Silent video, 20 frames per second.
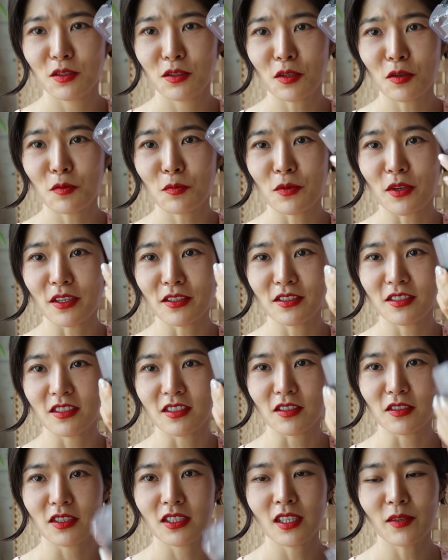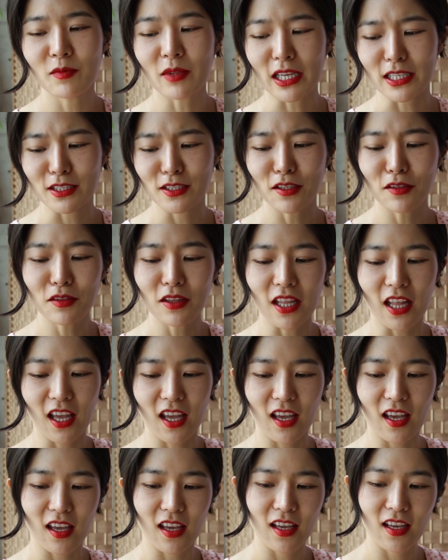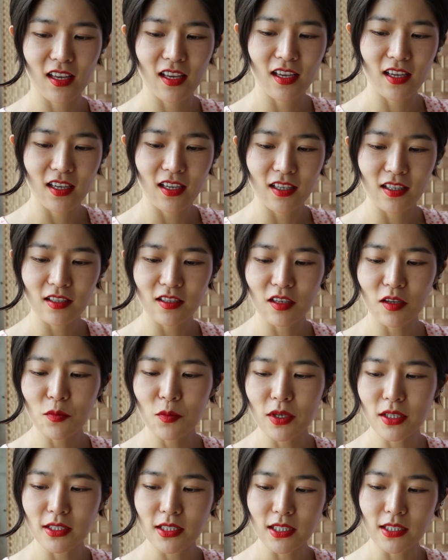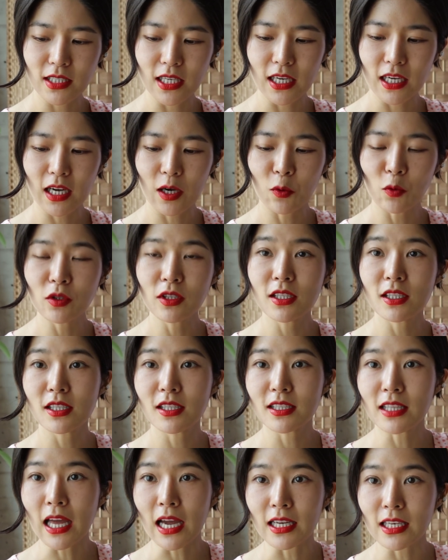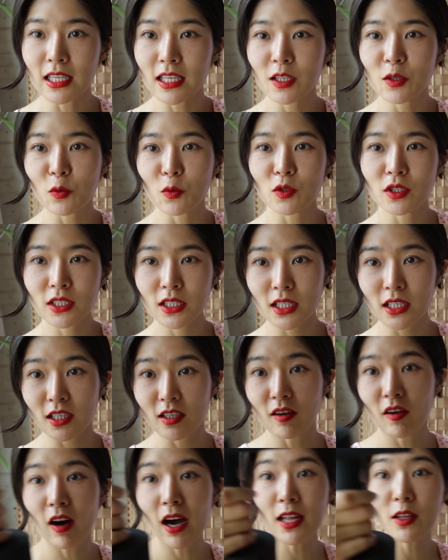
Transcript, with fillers: 텅 비었죠. 스팀 다 썼네. 그러면 이제 제가 오늘 다린 옷이 이거